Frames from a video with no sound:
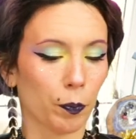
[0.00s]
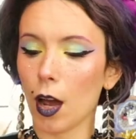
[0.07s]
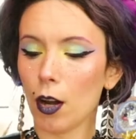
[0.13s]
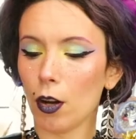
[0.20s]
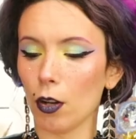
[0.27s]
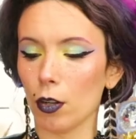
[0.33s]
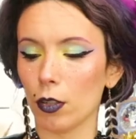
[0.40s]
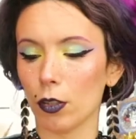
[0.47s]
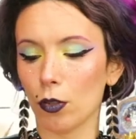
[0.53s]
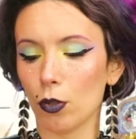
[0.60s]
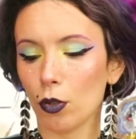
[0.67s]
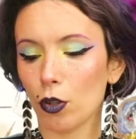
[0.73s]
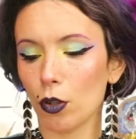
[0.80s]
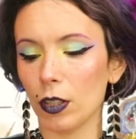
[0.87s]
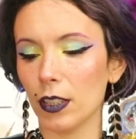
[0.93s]
Alors,
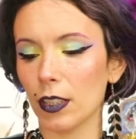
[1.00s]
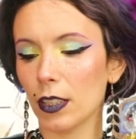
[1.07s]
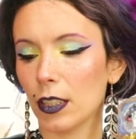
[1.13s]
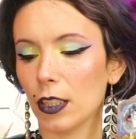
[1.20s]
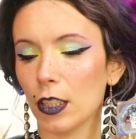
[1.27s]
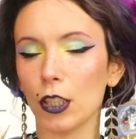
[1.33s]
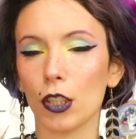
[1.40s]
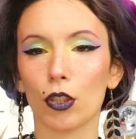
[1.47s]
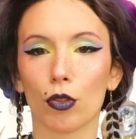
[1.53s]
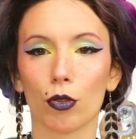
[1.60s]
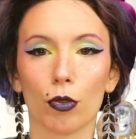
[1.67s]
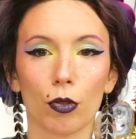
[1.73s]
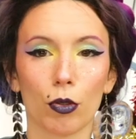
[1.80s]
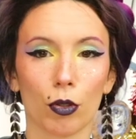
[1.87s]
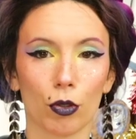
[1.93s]
le Kolinsky,
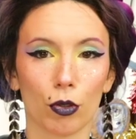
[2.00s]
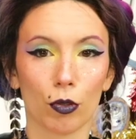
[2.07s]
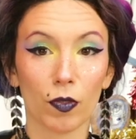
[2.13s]
je,